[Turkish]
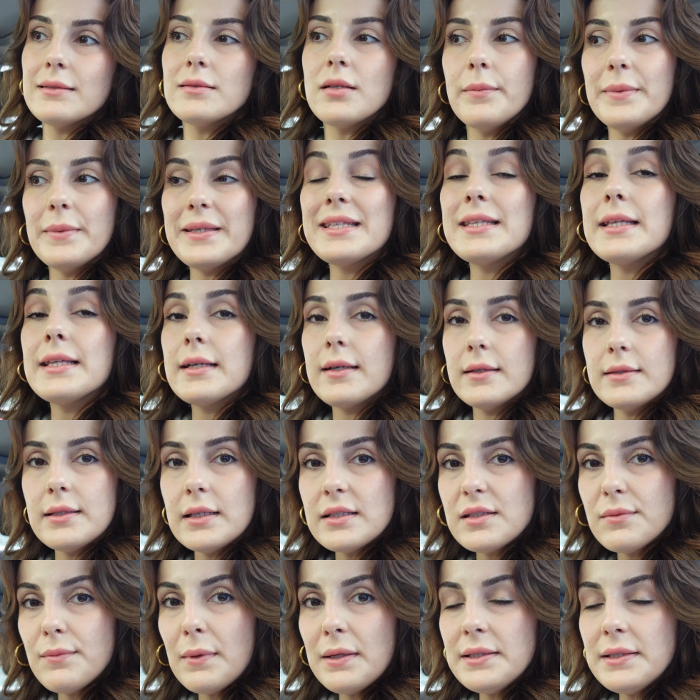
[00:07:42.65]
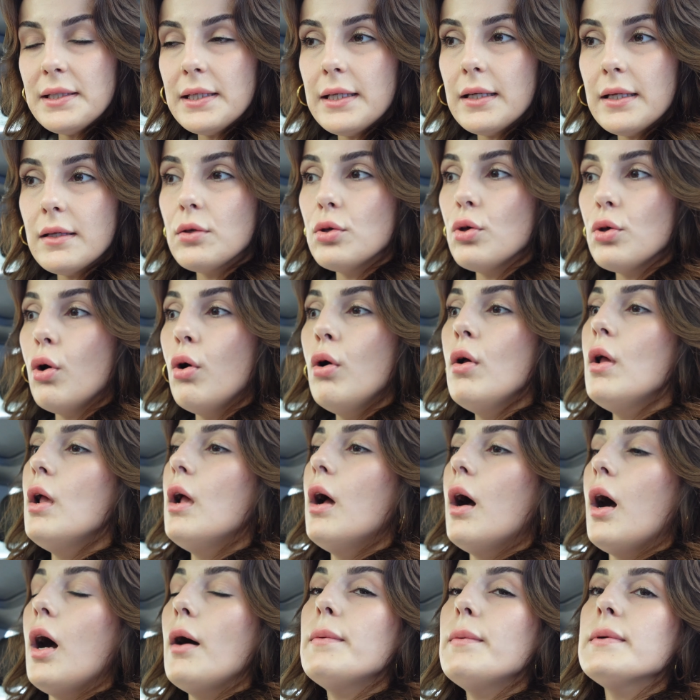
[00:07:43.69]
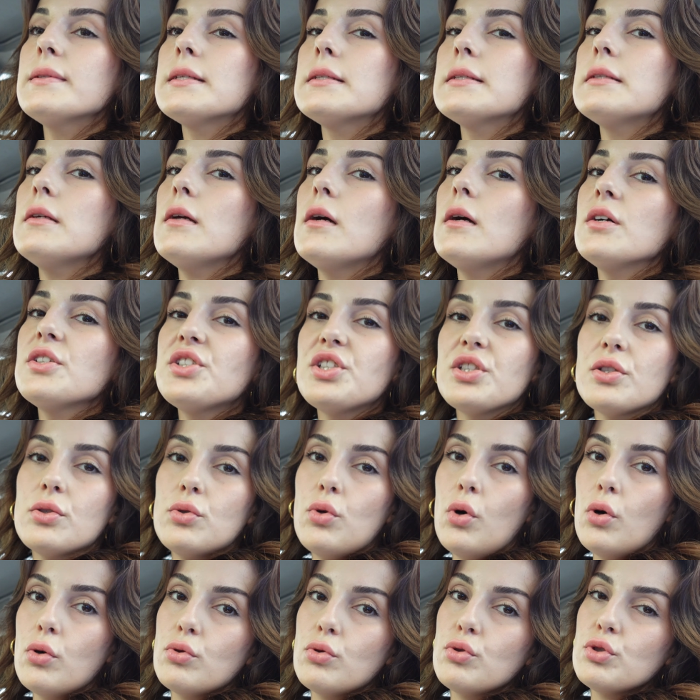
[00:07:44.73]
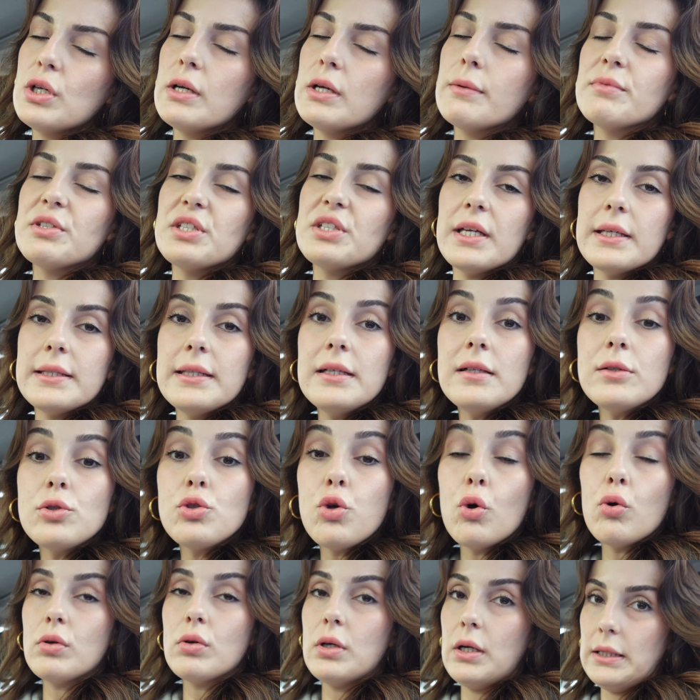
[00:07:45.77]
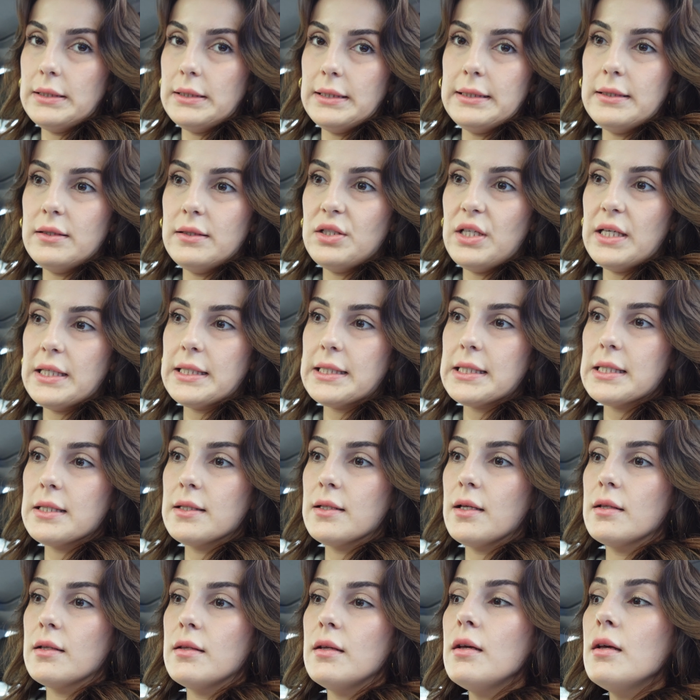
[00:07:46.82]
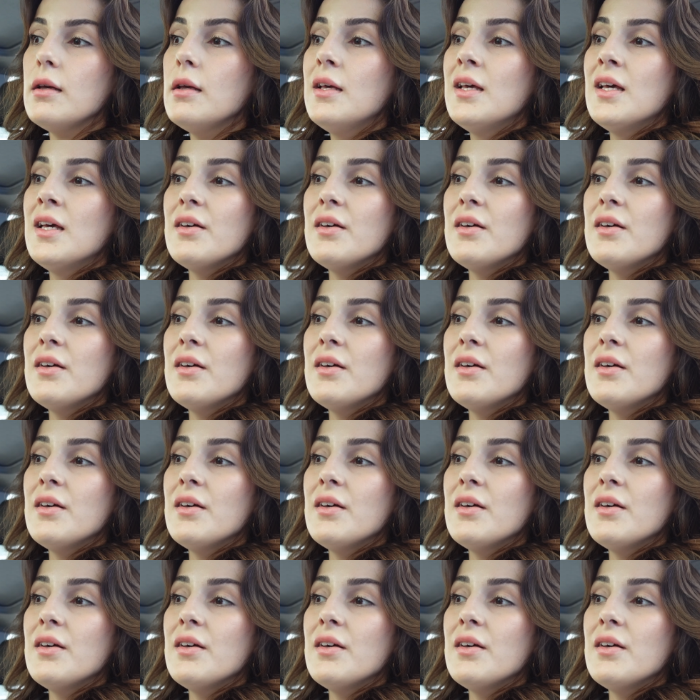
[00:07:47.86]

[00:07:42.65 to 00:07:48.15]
Tabii ki dikkat etmen gerekiyor ama dedi aşırı korkacağın bir şey değil. Çok rahat edeceksin dedi.